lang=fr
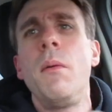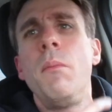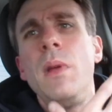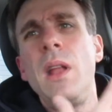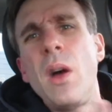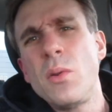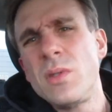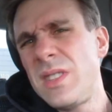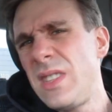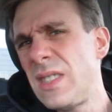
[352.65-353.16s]
Mais
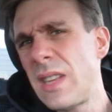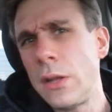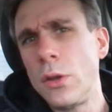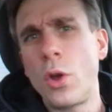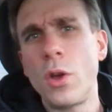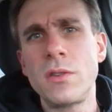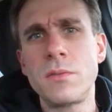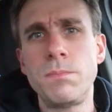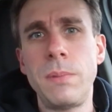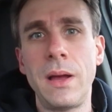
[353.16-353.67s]
là aussi, ça ne
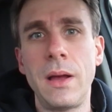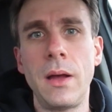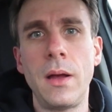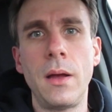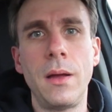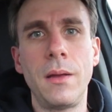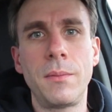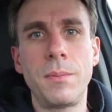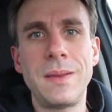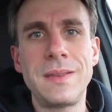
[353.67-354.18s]
creuse
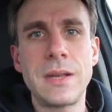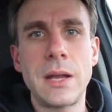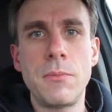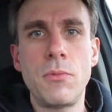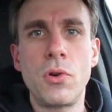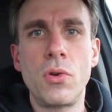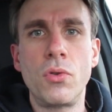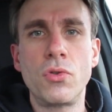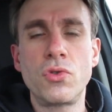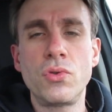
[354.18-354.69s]
pas
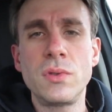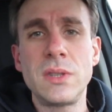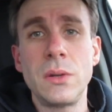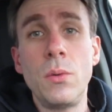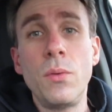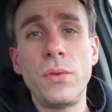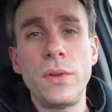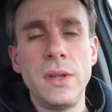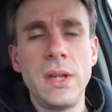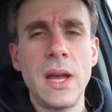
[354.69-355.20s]
spécialement grand-chose. Et
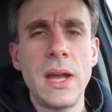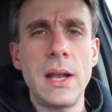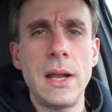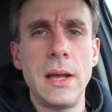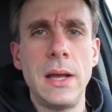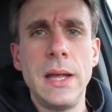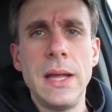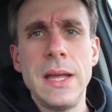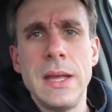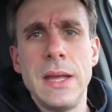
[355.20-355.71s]
au
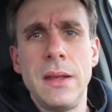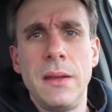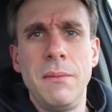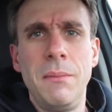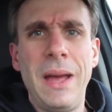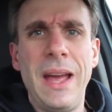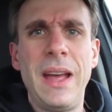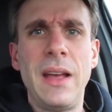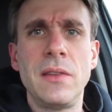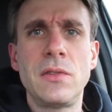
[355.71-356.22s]
final,
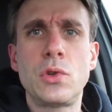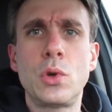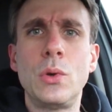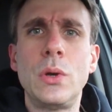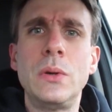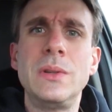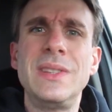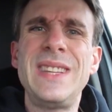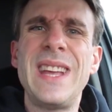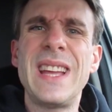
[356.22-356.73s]
bah, sur
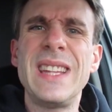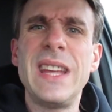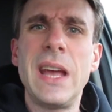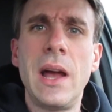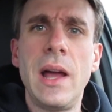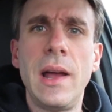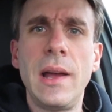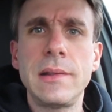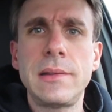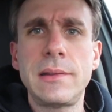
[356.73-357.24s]
le dernier
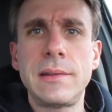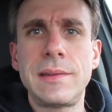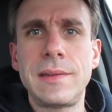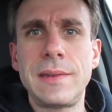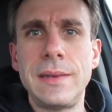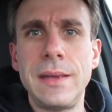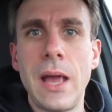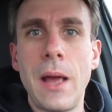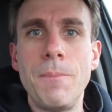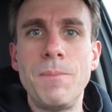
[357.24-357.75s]
acte,
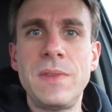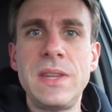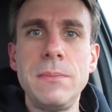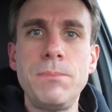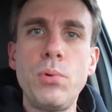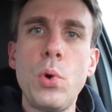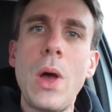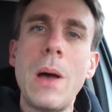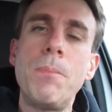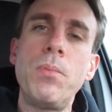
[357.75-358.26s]
c'est un petit
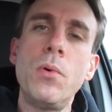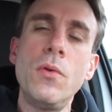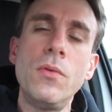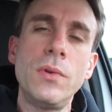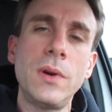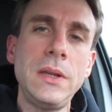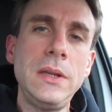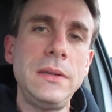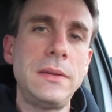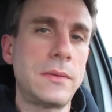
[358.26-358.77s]
peu
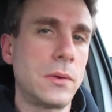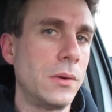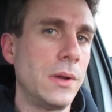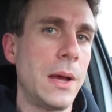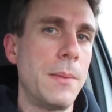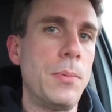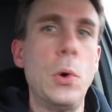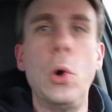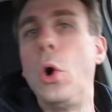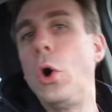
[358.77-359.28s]
appauvri son
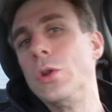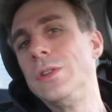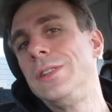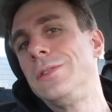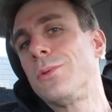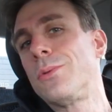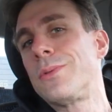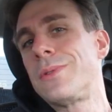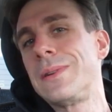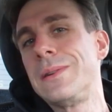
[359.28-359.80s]
apport.
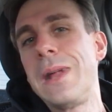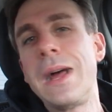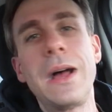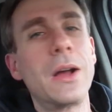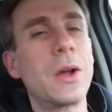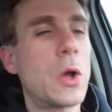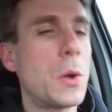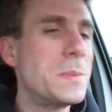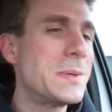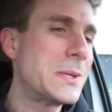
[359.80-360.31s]
Disons cela
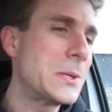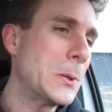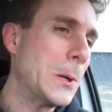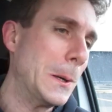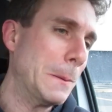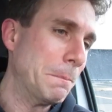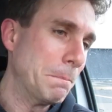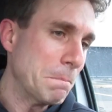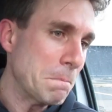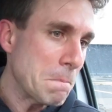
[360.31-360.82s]
comme
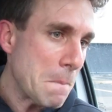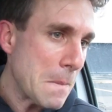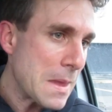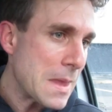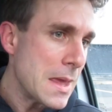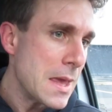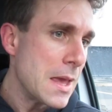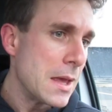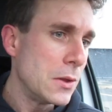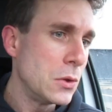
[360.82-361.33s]
ça.
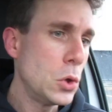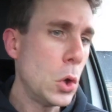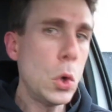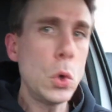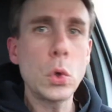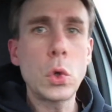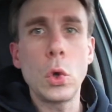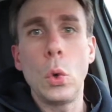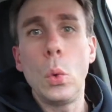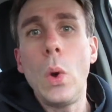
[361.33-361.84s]

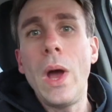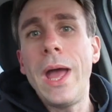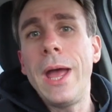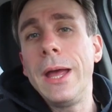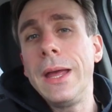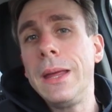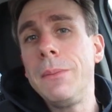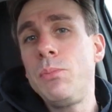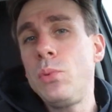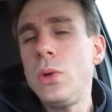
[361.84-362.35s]
Donc,
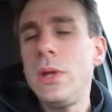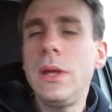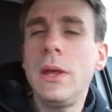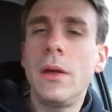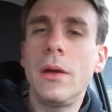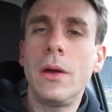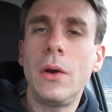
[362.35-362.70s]
ouais, et puis